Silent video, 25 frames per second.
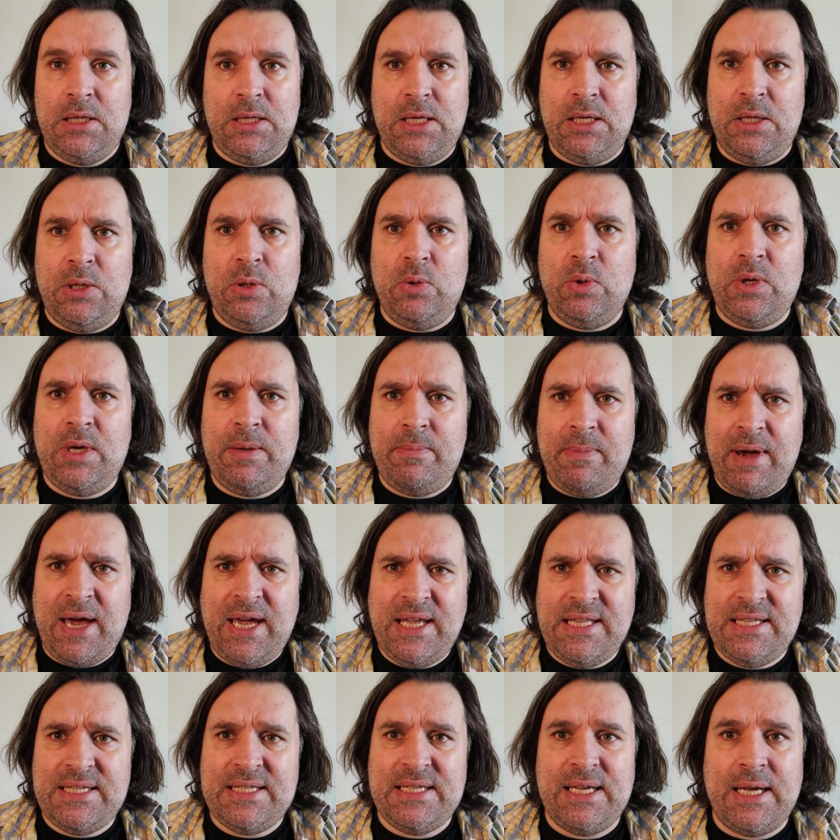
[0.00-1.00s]
Denn nur
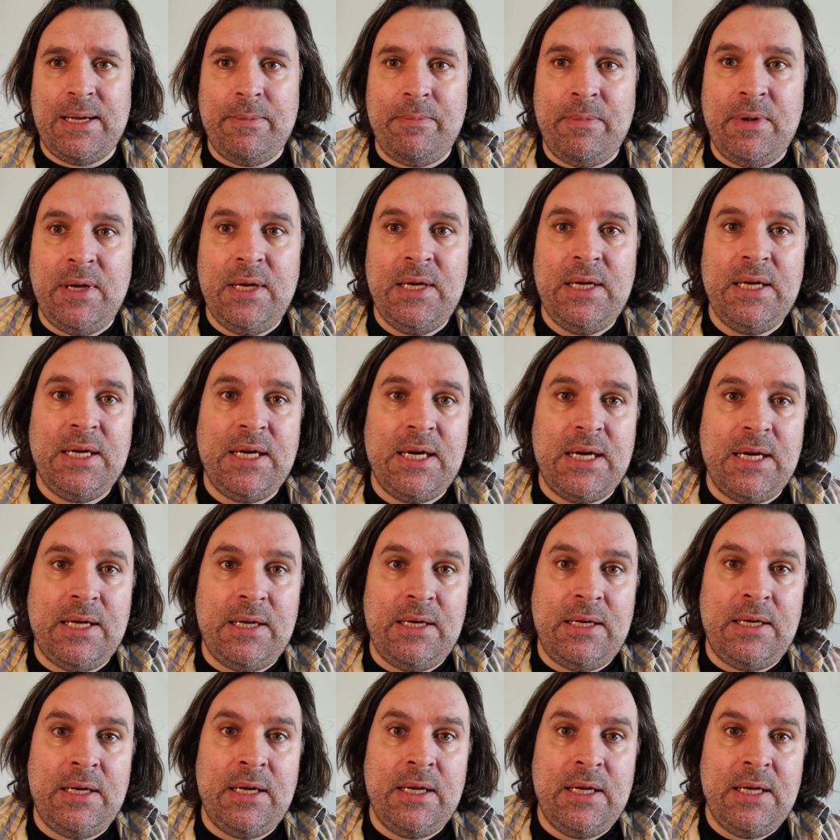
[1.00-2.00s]
gemeinsam
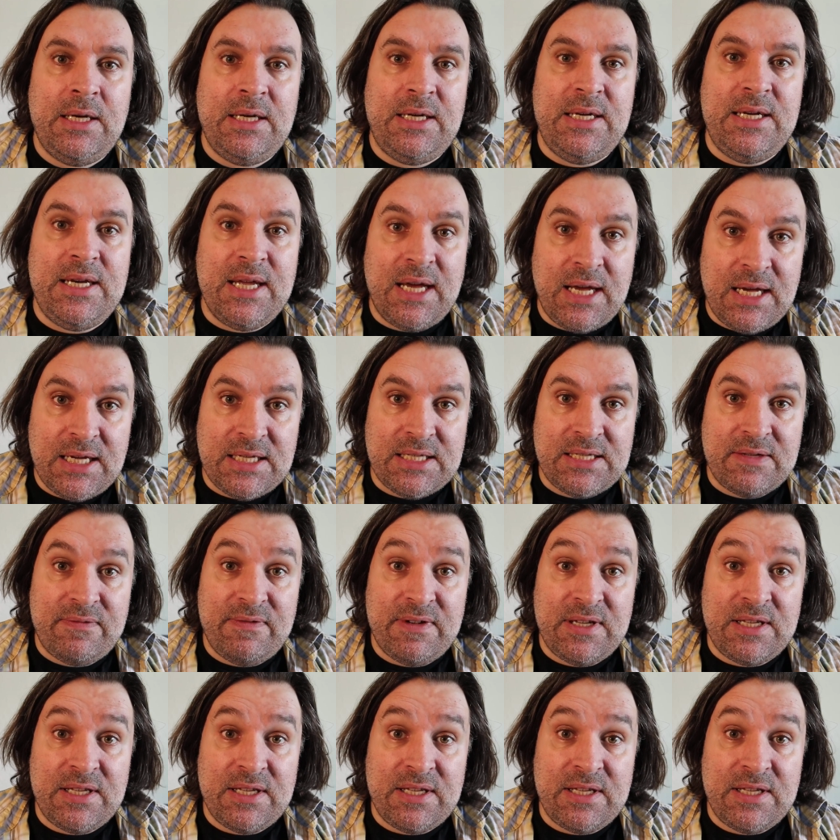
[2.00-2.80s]
kann das,